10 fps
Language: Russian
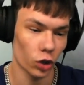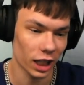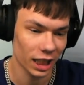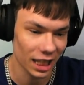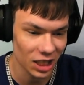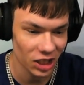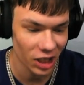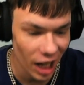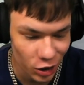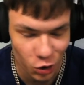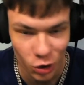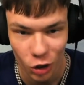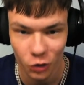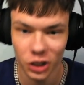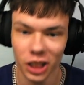когда я делал реакцию на
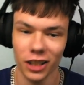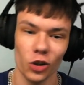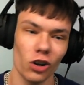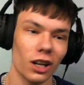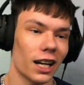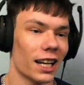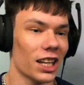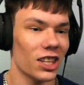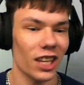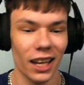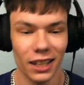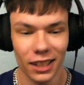новый трек Егора Крида,